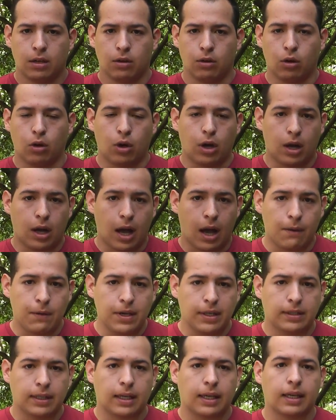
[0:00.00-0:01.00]
nos
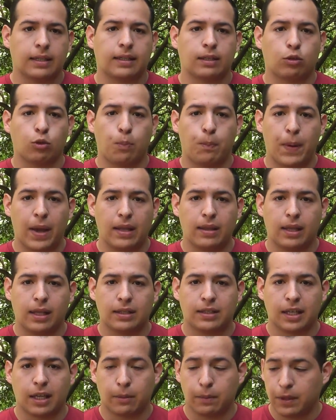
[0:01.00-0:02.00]
avisa que se suspende
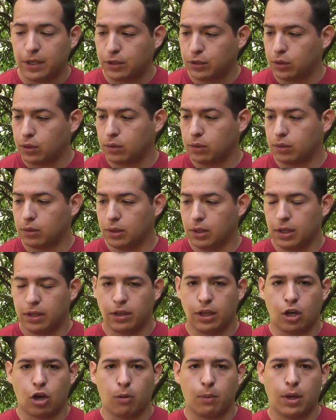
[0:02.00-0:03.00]
el servicio
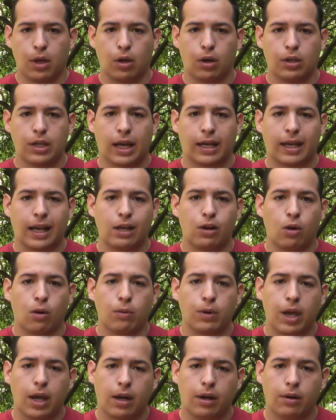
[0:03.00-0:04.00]
de comedor ya que el
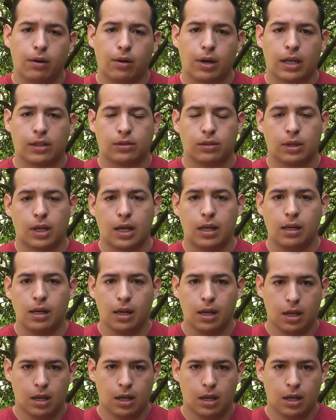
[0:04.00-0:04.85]
gobierno nacional